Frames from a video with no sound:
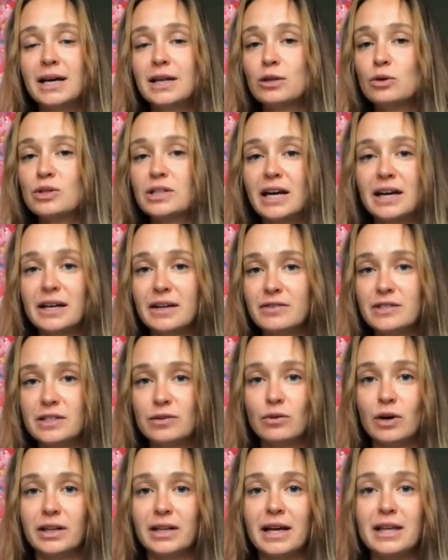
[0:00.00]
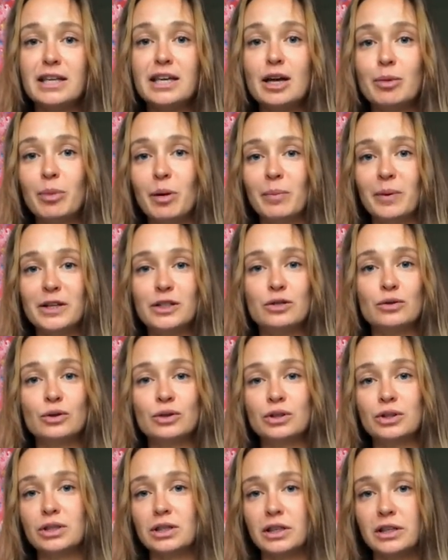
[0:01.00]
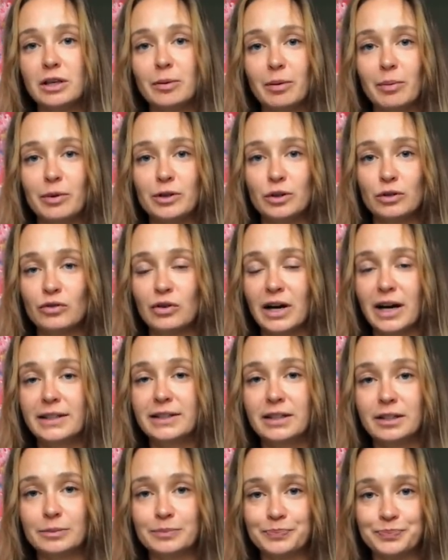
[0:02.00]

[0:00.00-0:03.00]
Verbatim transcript: ну, скорее всего, она не попадет, не попадет в кадр,